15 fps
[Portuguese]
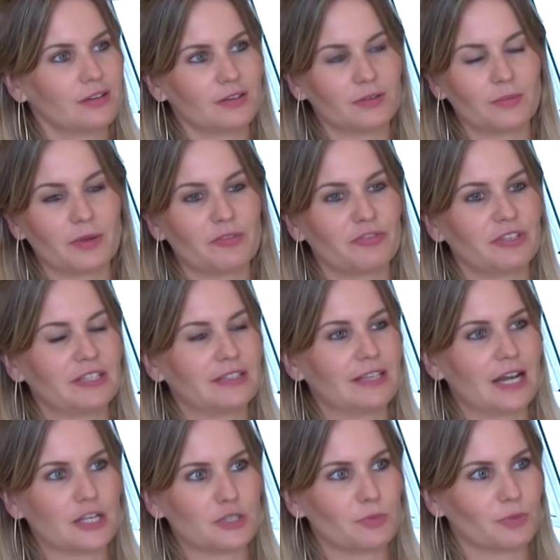uma
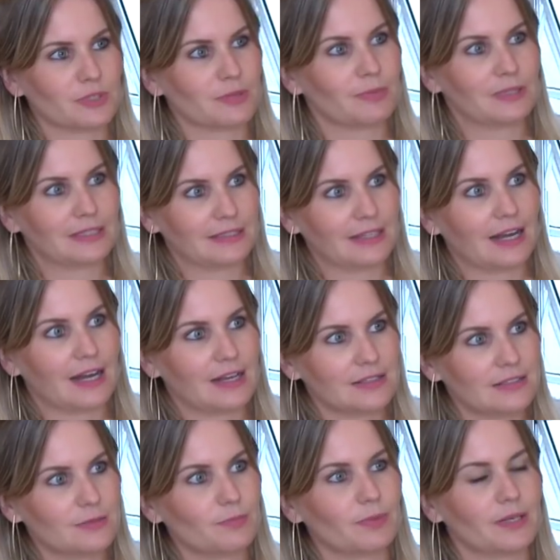infinidade de
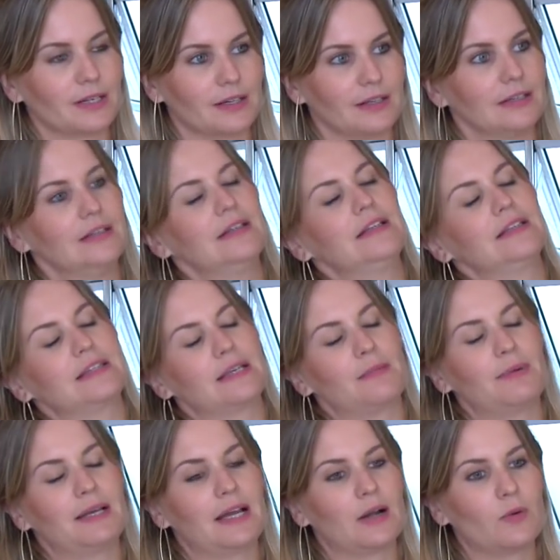possibilidades para
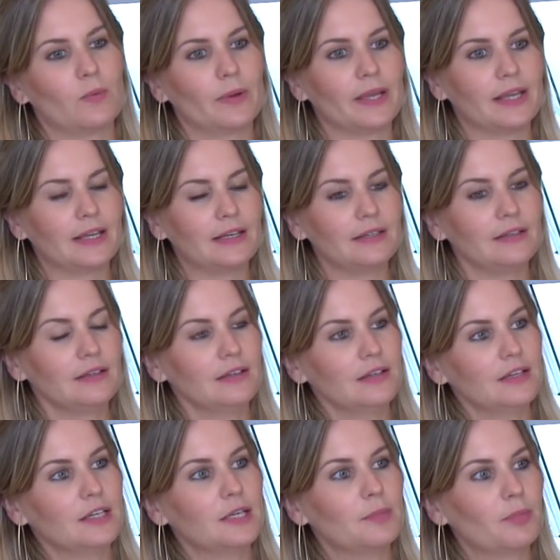trabalhar com ele
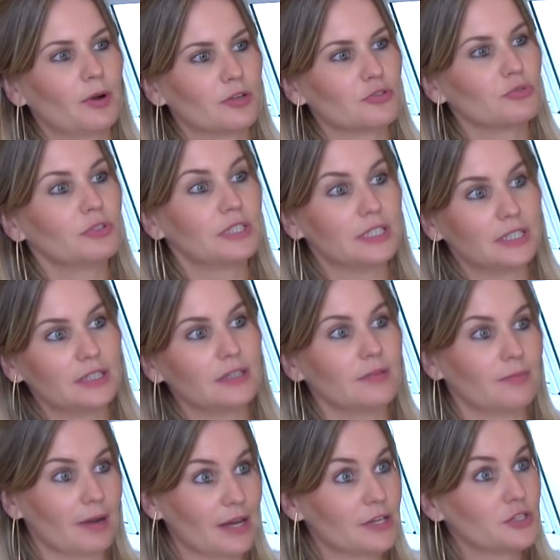e pode unir
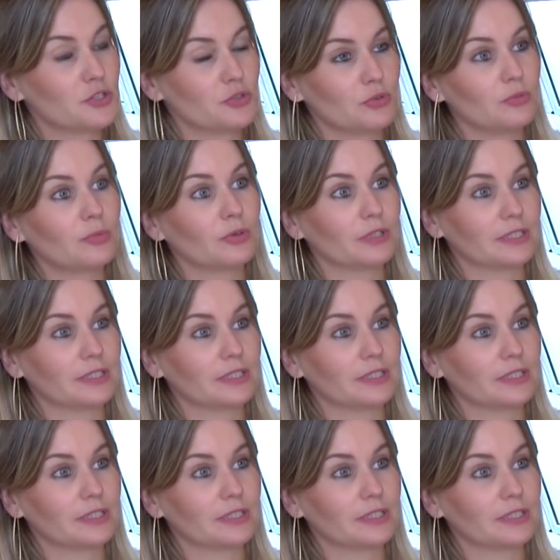mais de uma